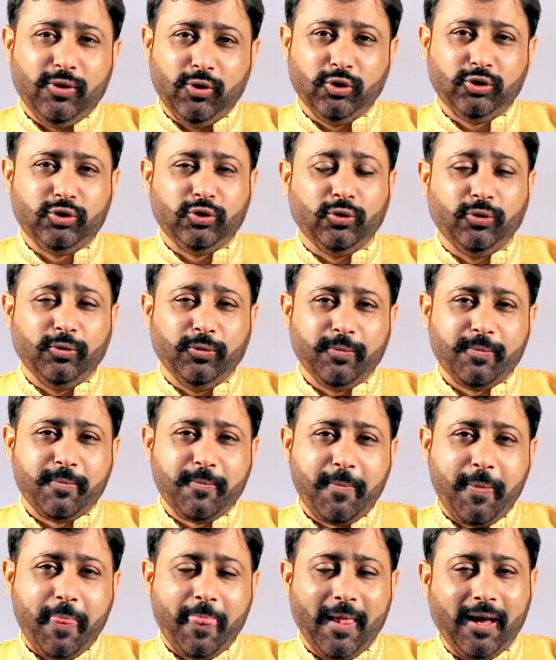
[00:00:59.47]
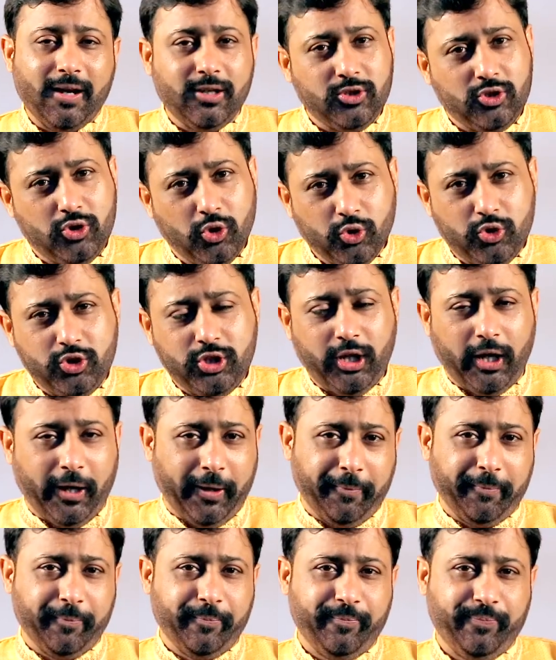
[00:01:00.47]
दोस्तों सोचिए
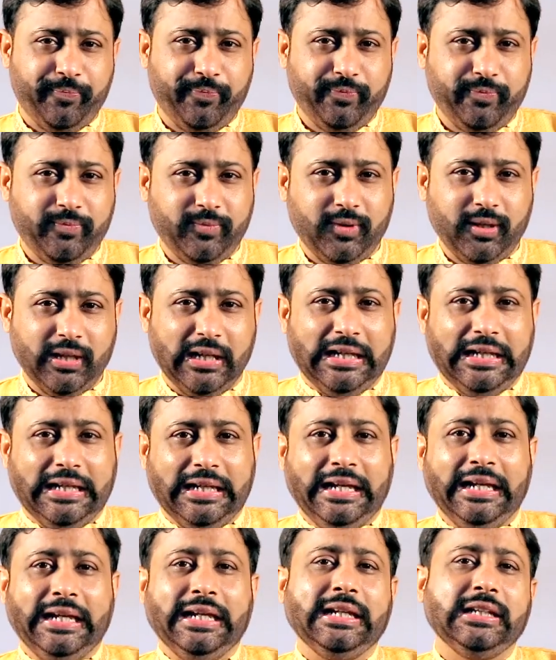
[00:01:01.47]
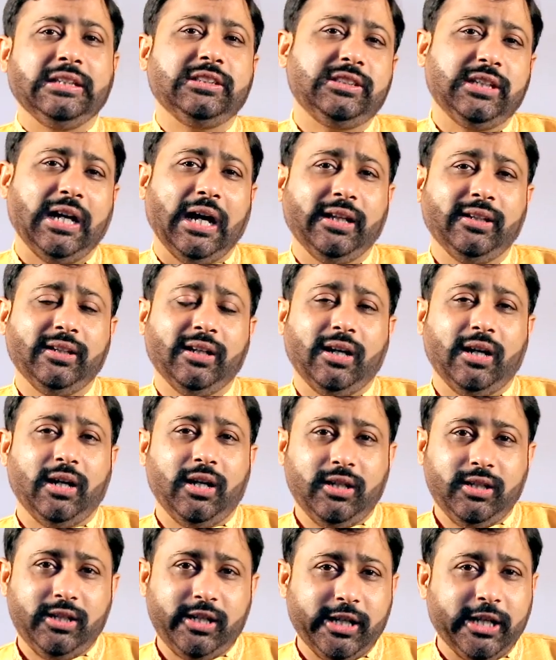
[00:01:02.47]
एक इंसान
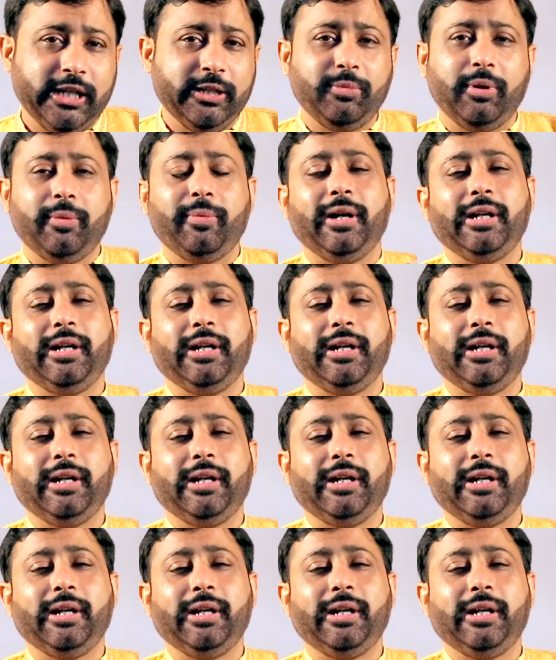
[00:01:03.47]
ट्रेन में